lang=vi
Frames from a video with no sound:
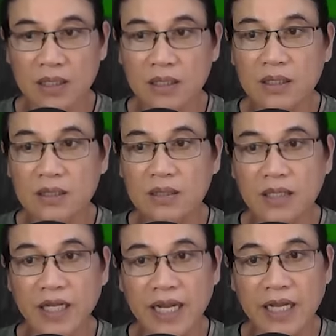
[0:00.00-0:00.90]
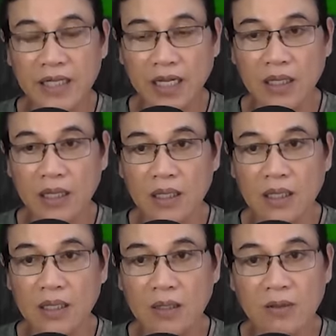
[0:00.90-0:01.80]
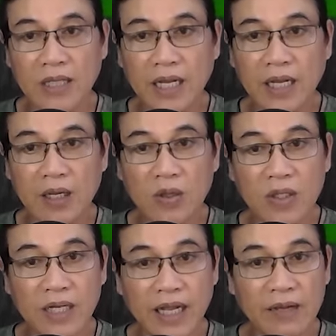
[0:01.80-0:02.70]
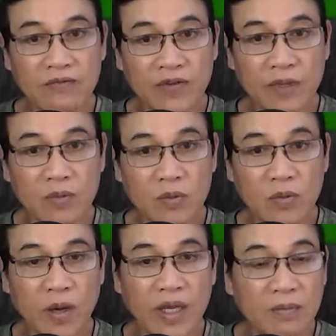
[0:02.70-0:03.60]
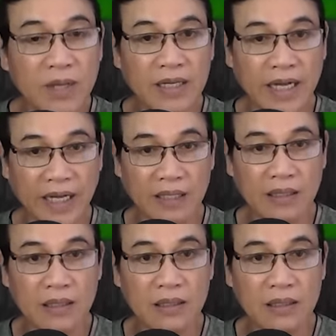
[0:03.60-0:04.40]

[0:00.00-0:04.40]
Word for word: Nhưng thời gian này, cậu ta có dự án phim quay ở bên Hàn